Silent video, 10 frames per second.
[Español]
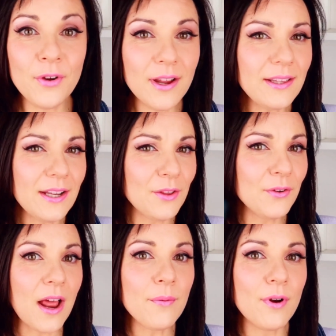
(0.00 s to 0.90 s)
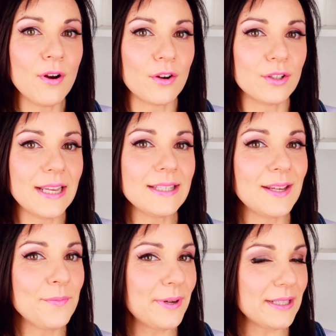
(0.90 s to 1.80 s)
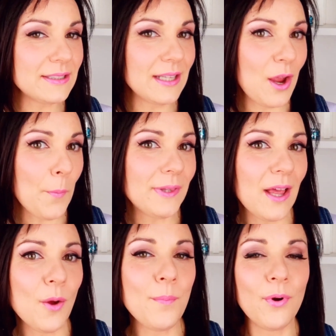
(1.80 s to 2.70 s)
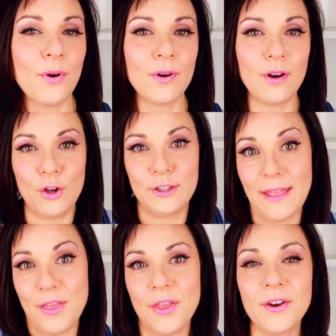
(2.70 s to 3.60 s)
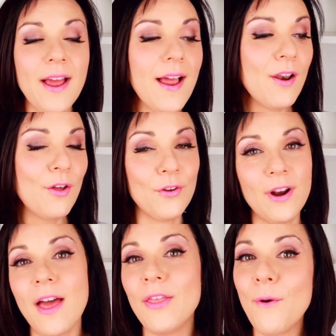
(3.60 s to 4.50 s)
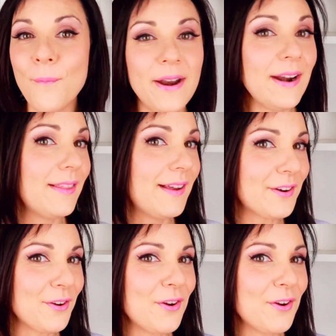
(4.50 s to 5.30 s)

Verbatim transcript: Nunca he tenido un árbol rosa, siempre he optado por lo tradicional, lo dorado, verde,